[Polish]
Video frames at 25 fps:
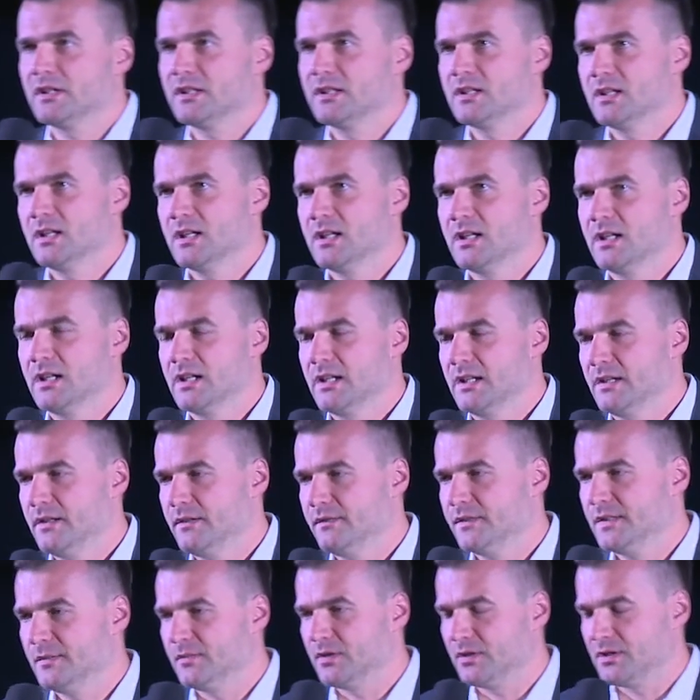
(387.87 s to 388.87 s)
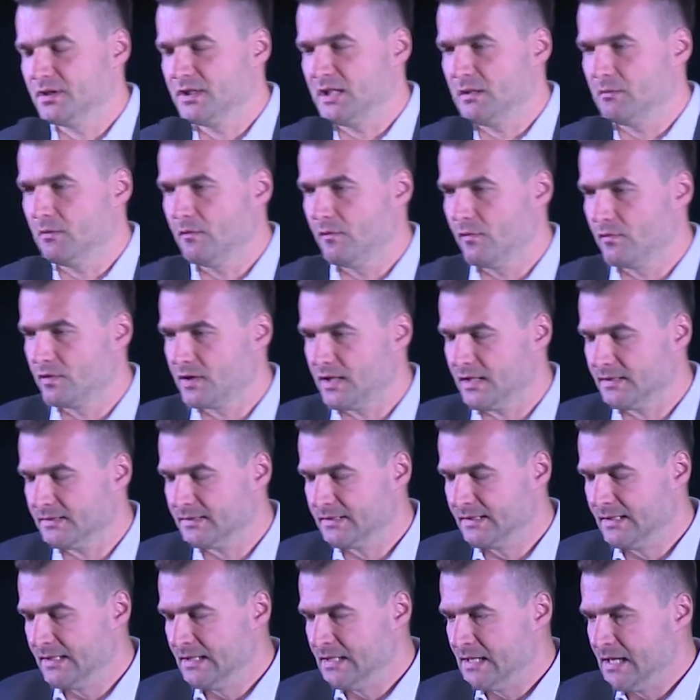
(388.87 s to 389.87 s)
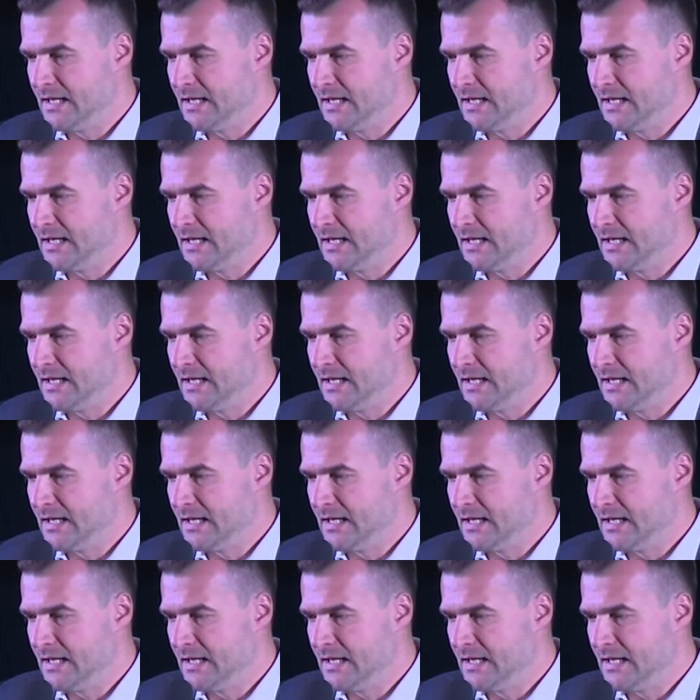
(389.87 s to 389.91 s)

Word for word: E, w tym, co się działo wówczas.